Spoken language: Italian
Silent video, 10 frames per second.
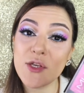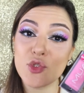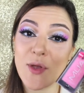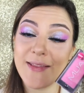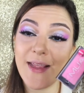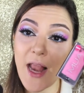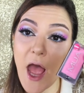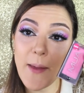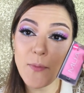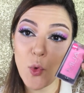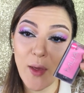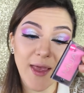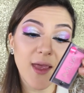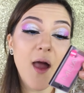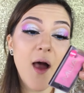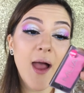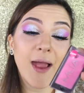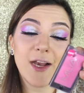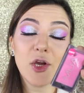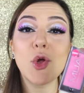questo è della MUA
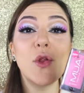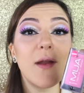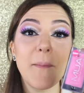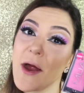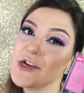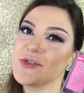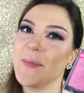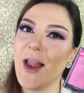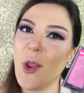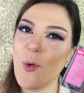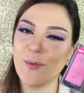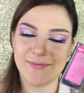e nel colore marshmallow